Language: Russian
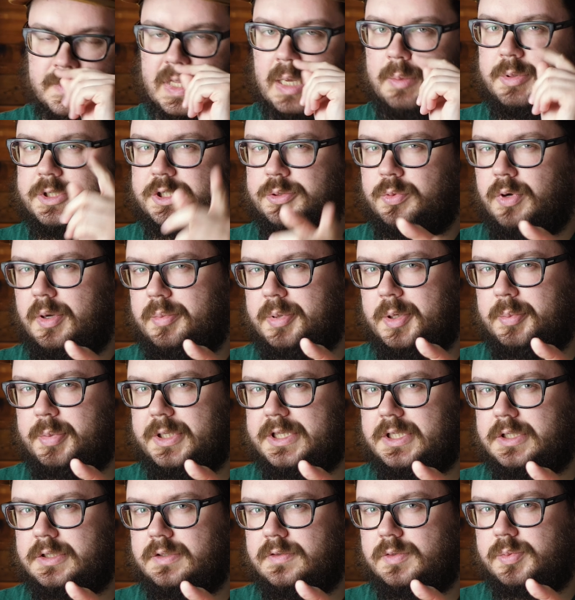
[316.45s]
А почему я про
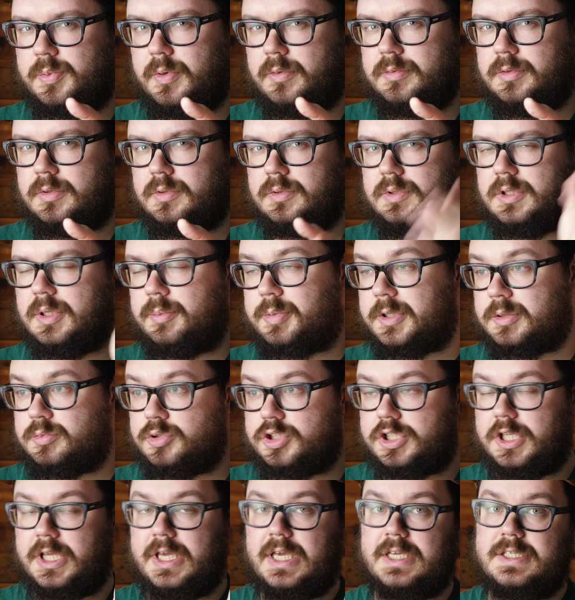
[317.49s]
паттерны вспомнил? Да
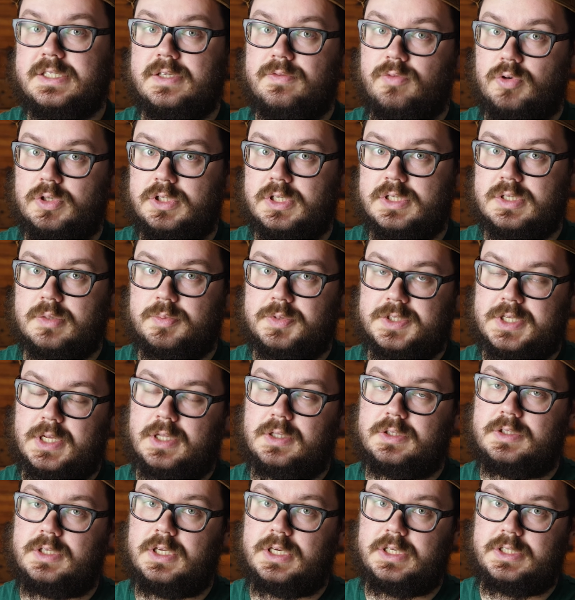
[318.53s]
потому что я сегодня
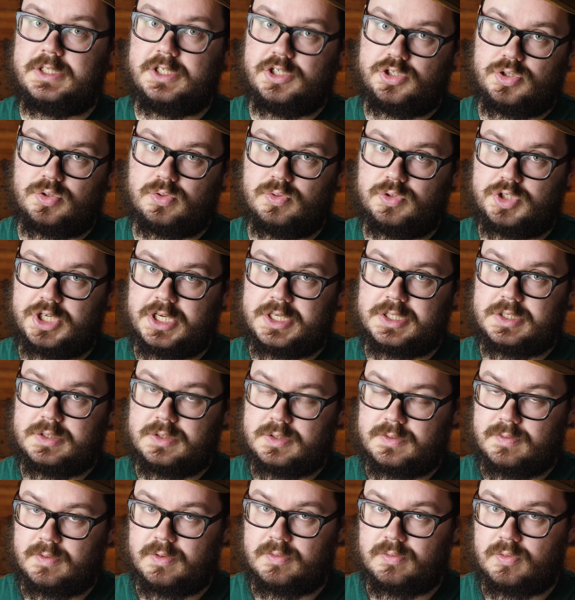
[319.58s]
записал теоретическую часть
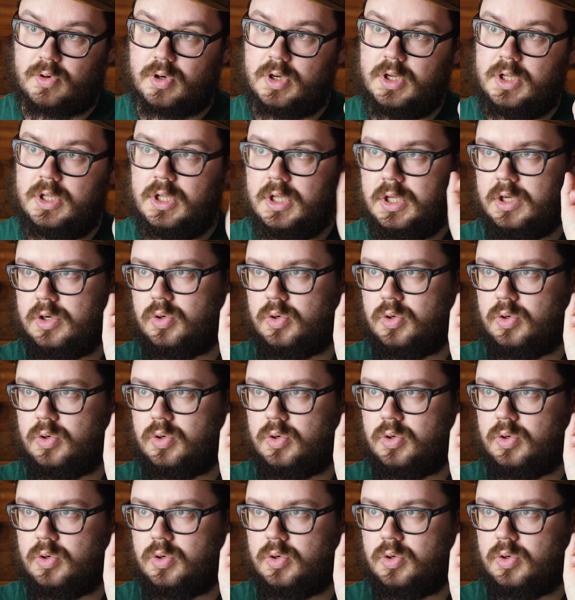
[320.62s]
своего